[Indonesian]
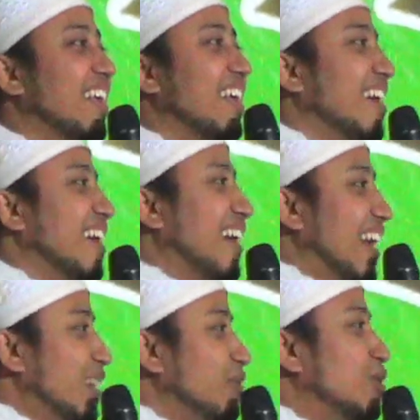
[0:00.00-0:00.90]
Nah,
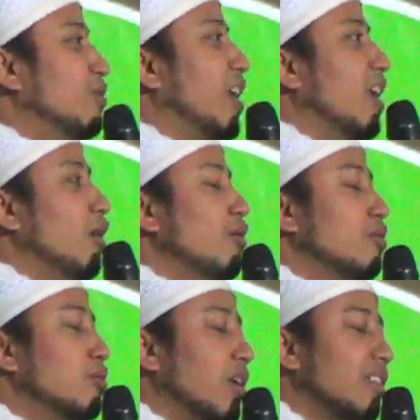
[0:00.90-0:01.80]
lucune
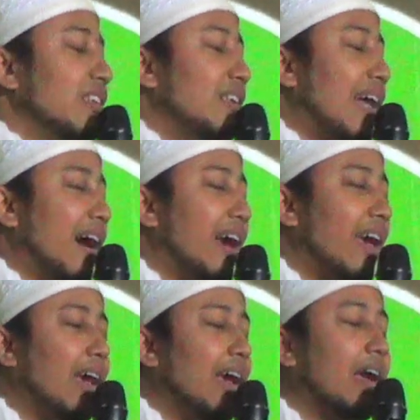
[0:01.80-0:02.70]
lucune tiang
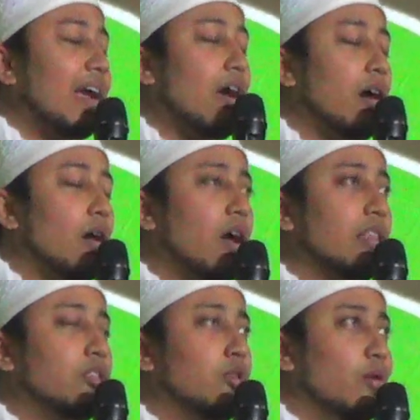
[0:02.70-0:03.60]
engkang
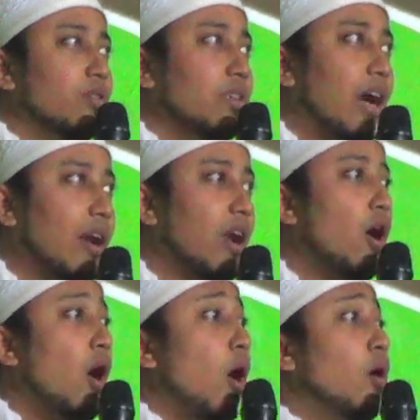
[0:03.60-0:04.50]
gedonyan
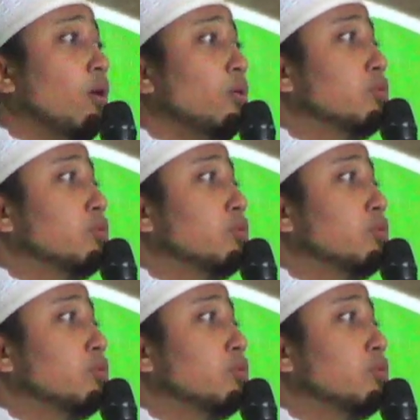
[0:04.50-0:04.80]
lucune